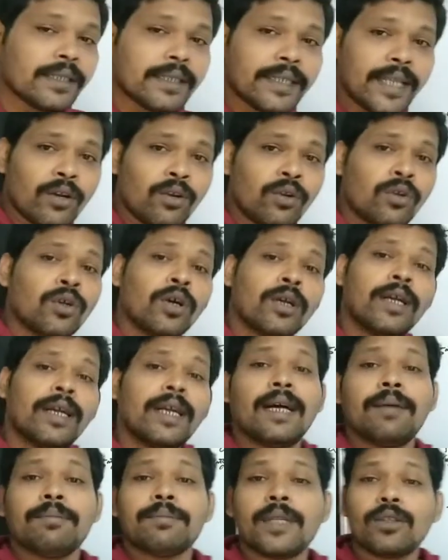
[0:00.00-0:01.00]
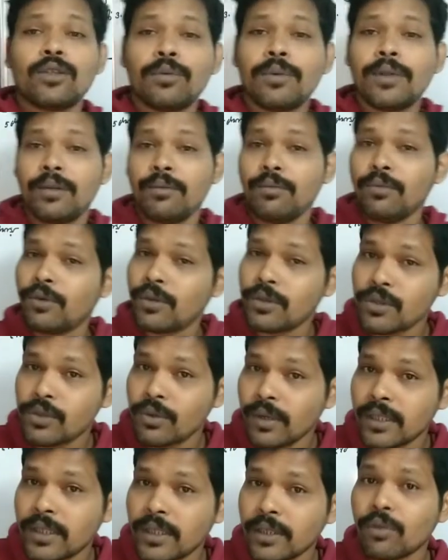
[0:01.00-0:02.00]
তেরোর ঘরের নামটা তোমাদের মুখস্থ
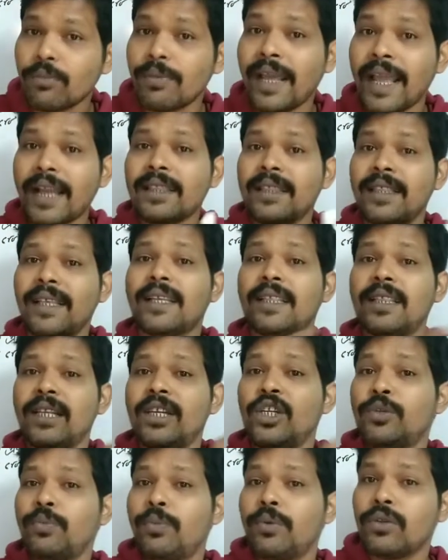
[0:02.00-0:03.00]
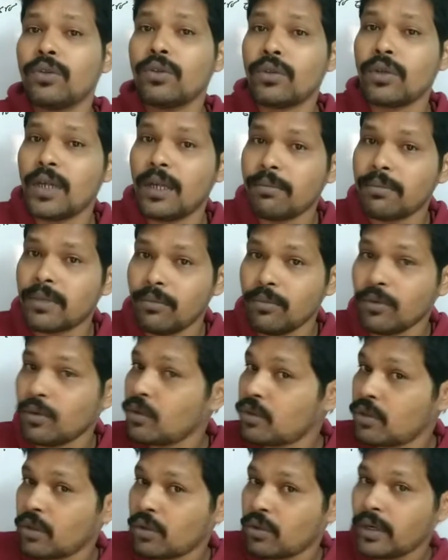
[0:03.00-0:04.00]
আছে তোমরা এক থেকে তিরিশ পর্যন্ত নামটা
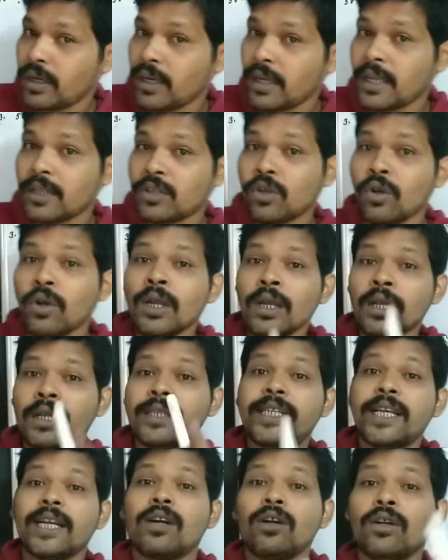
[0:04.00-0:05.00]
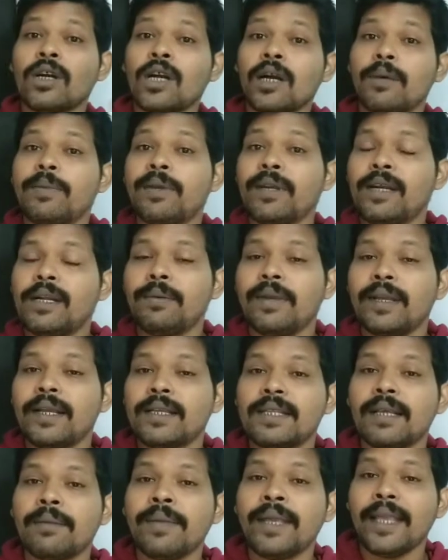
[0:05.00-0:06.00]
মুখস্থ করে রেখেছো যে কোনো কম্পিটিটিভ
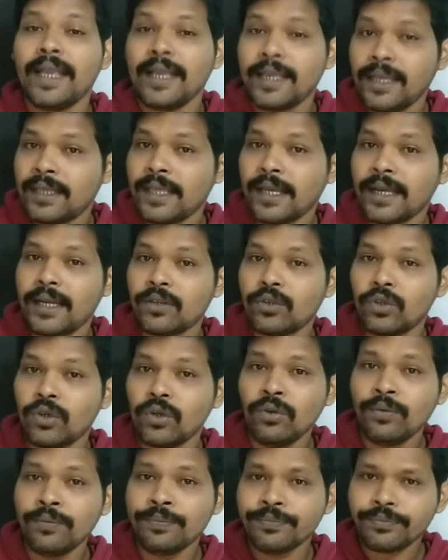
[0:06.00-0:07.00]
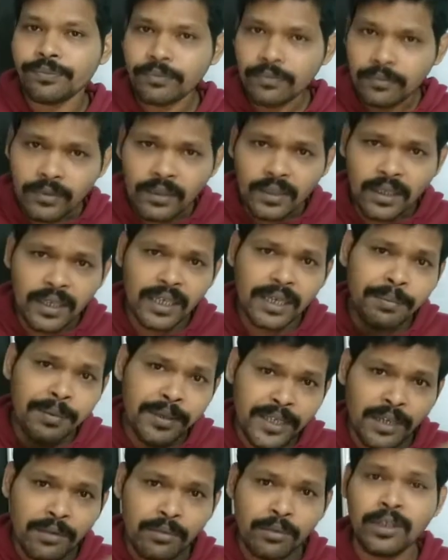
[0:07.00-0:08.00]
এক্সামে এগিয়ে থাকার জন্য
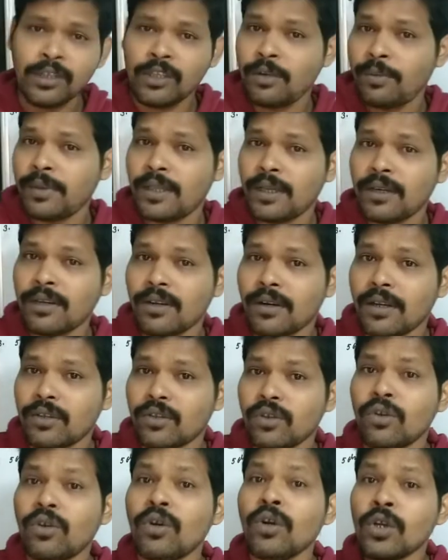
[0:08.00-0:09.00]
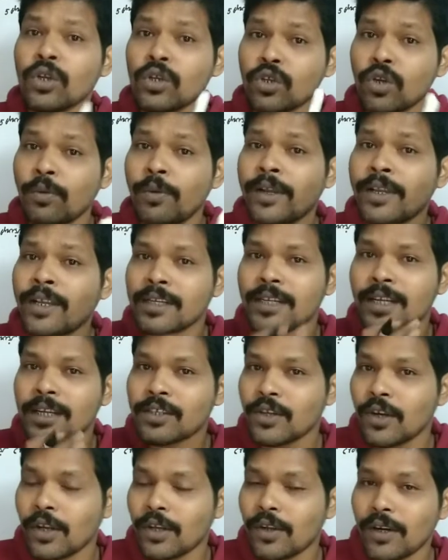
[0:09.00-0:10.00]
নিমেষের মধ্যে সমাধান করার জন্য সময়কে
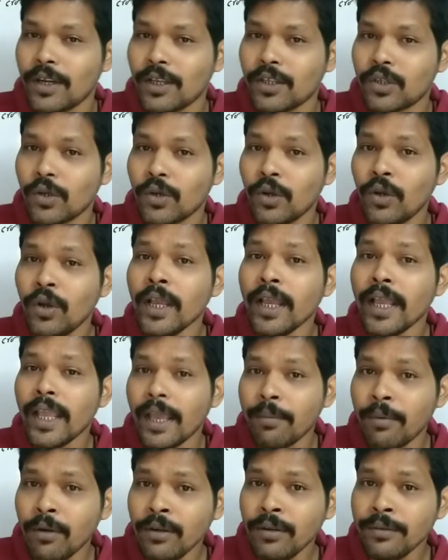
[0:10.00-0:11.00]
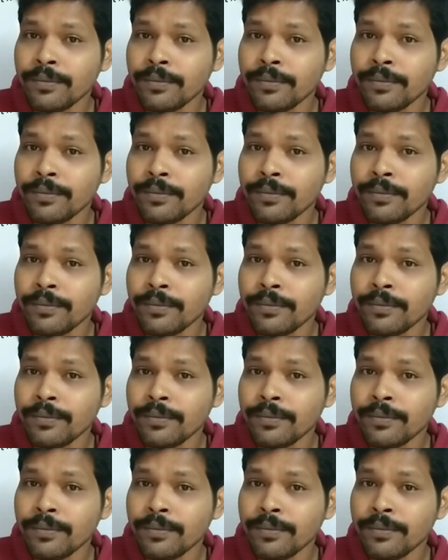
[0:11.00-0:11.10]
সাশ্রয় করার জন্য এবং